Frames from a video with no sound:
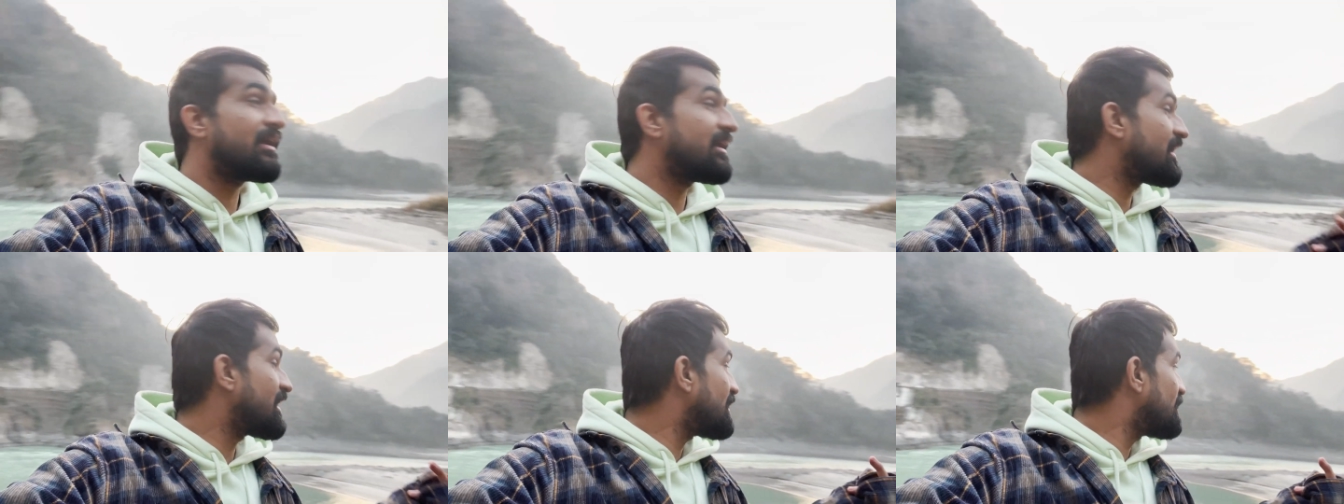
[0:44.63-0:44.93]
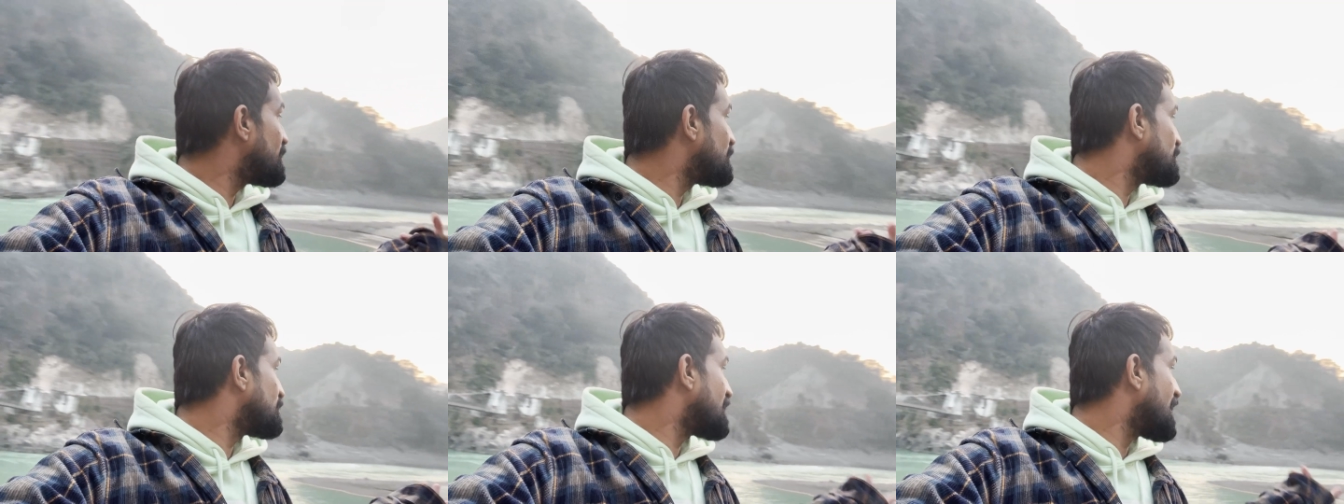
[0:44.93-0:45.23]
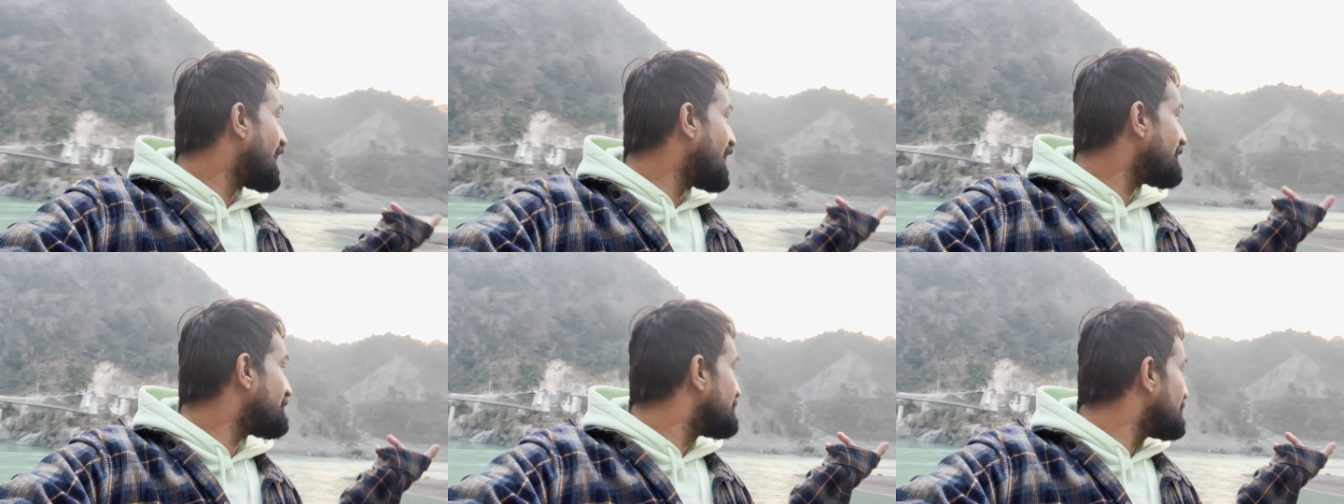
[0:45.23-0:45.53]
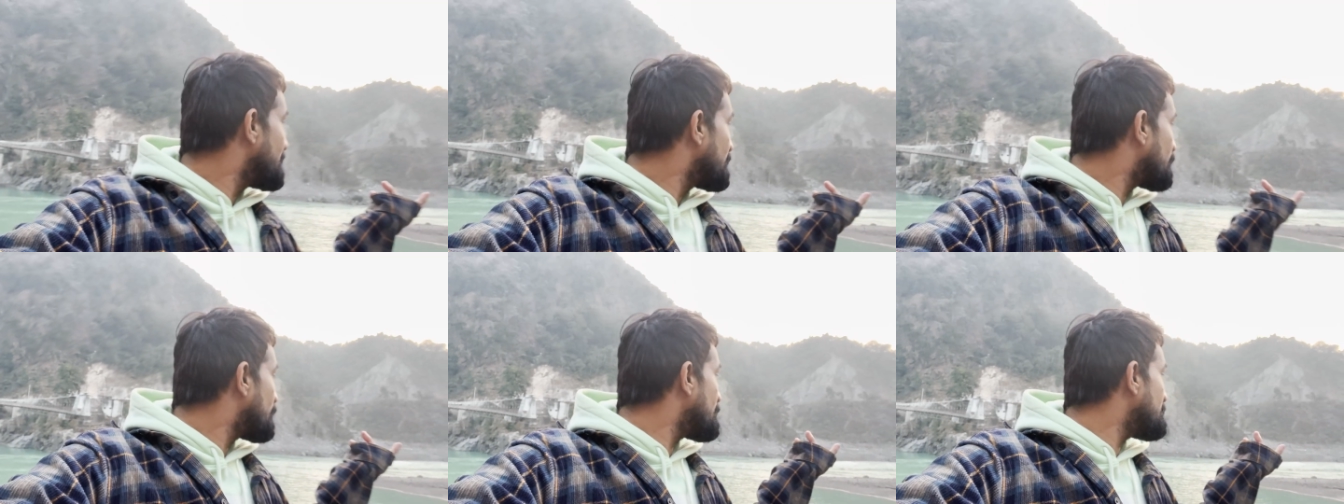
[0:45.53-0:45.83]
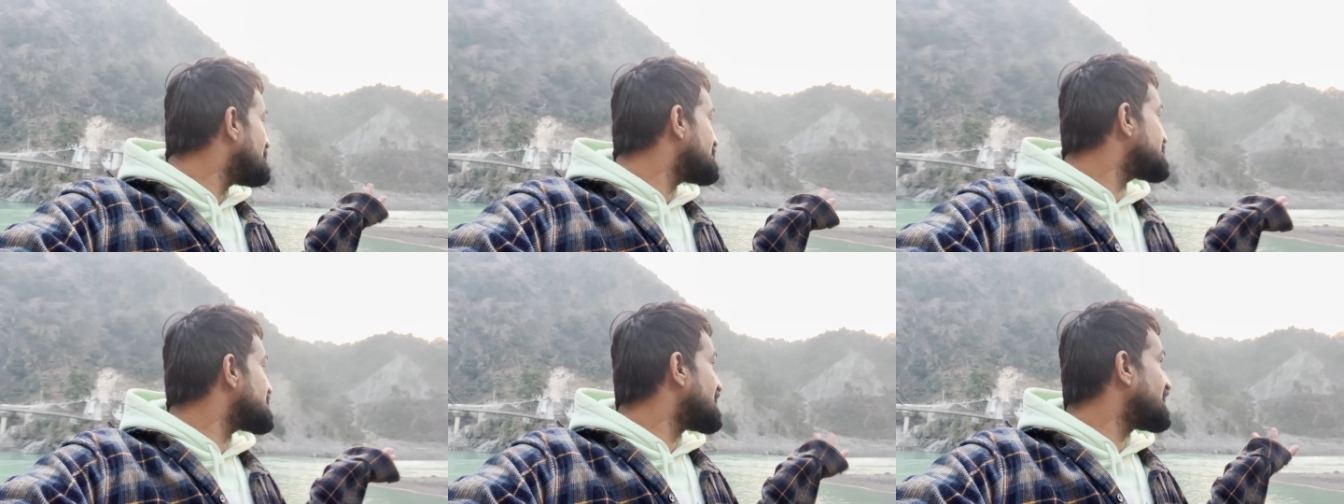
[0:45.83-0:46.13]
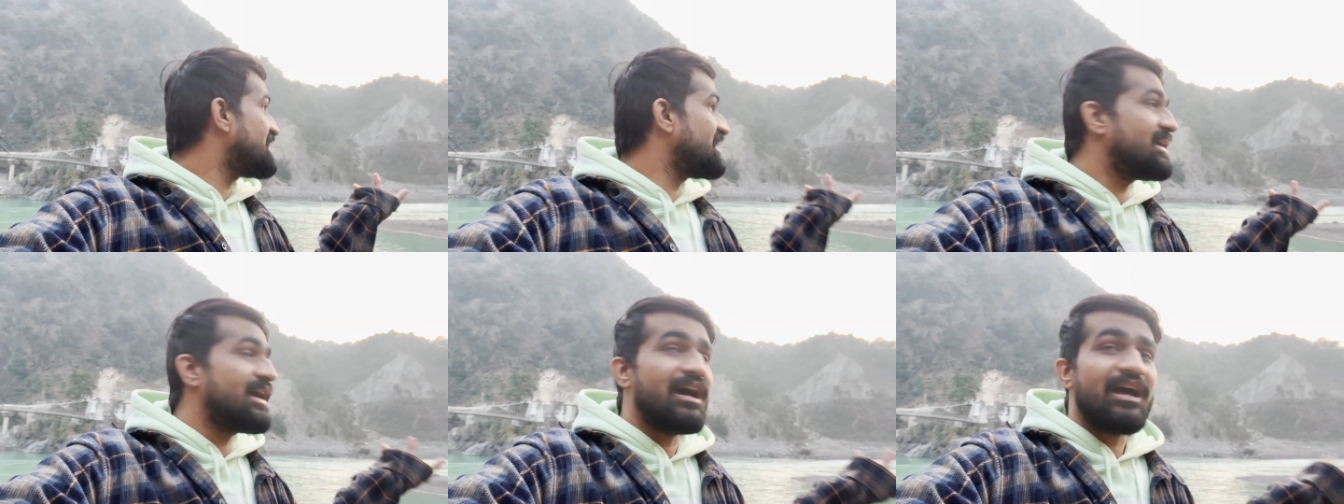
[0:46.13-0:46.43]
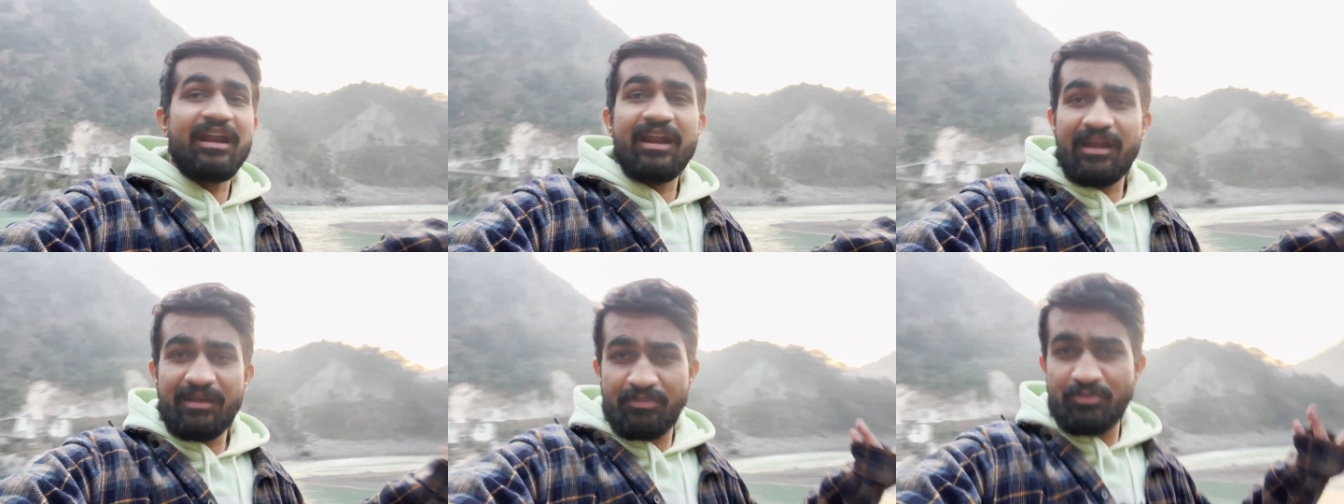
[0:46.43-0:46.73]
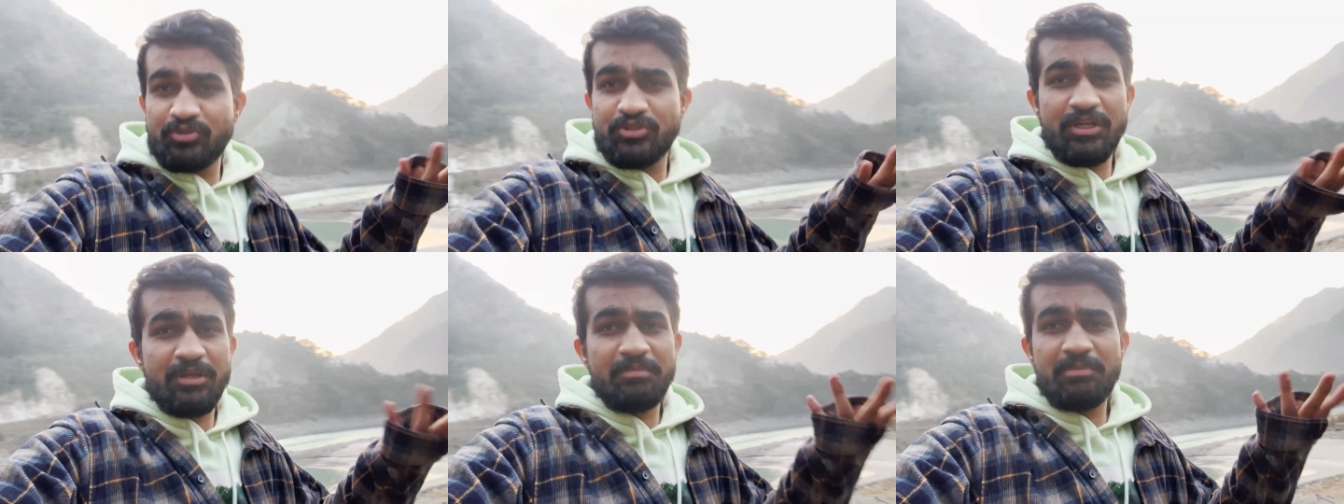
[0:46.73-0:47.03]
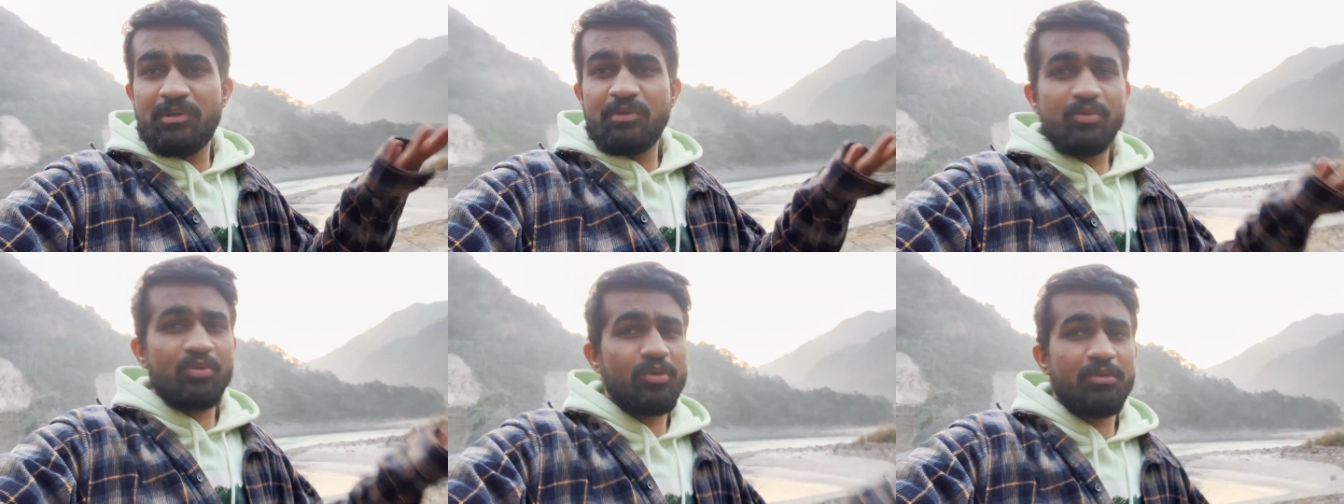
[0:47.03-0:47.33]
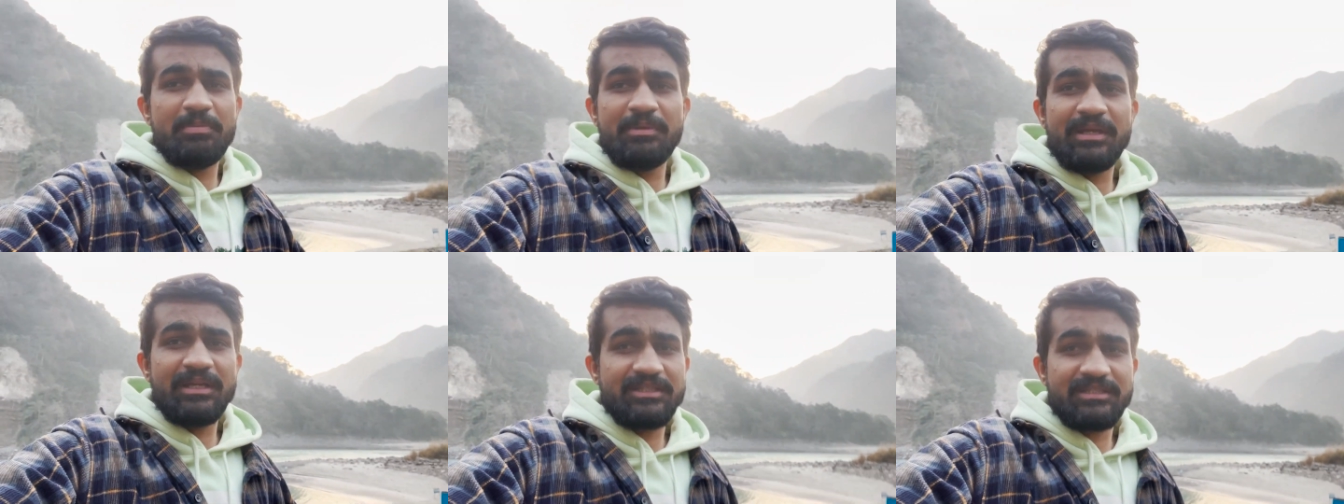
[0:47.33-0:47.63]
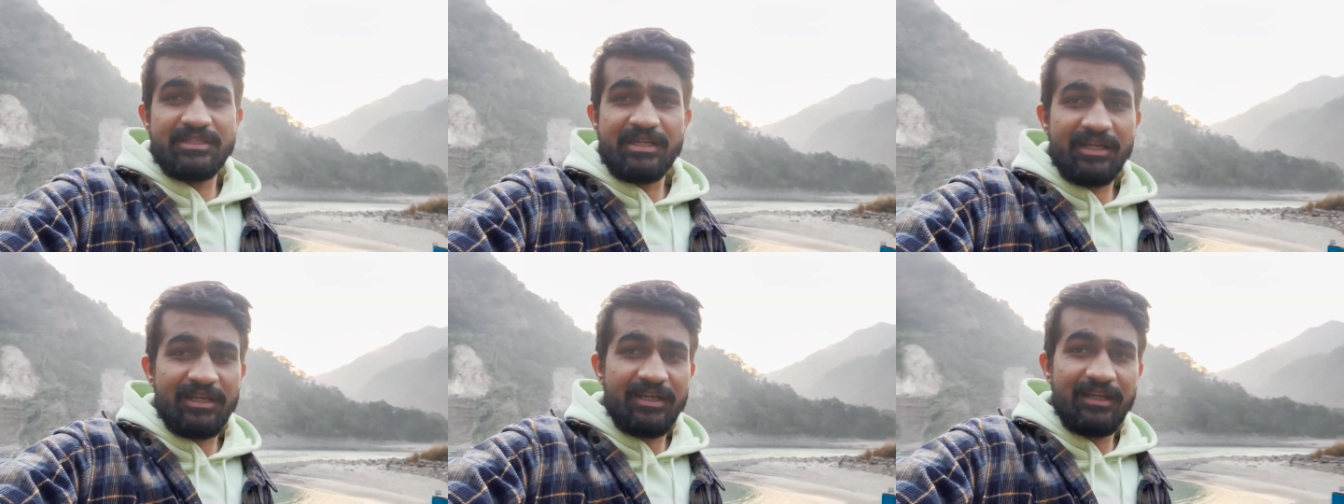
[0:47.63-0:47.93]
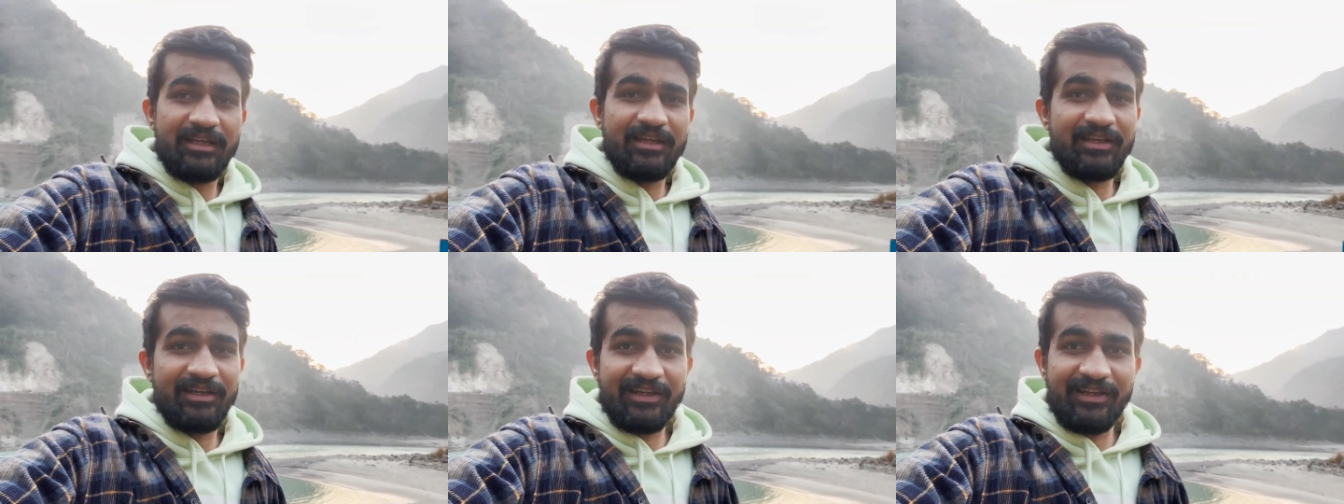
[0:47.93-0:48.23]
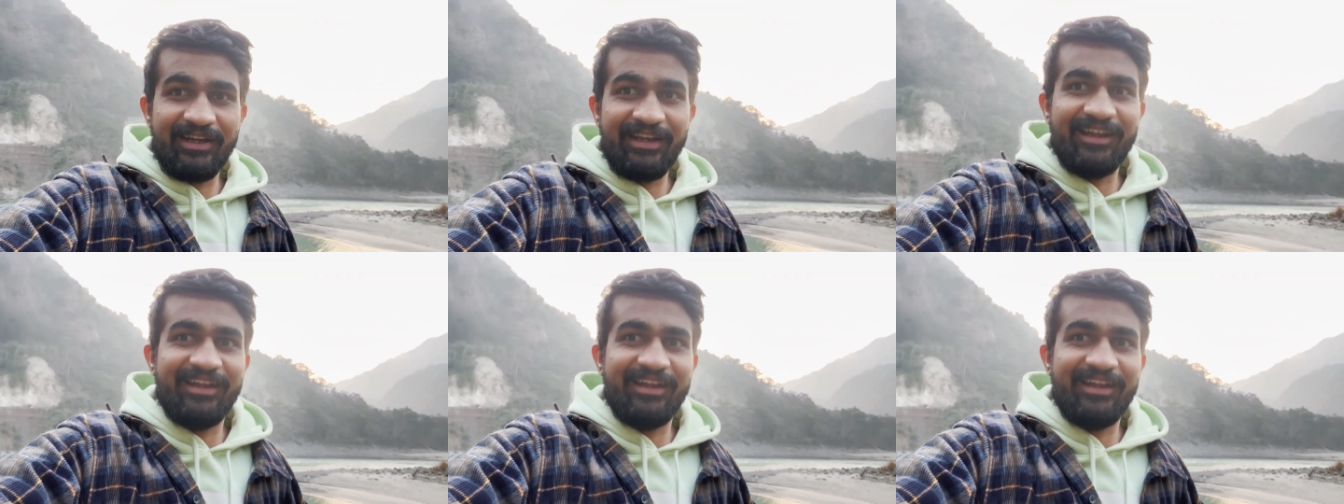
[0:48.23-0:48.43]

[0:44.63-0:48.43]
गया हूँ यार बिल्कुल मज़ा नहीं आ रहा है मुझे बिल्कुल भी अच्छा नहीं लग रहा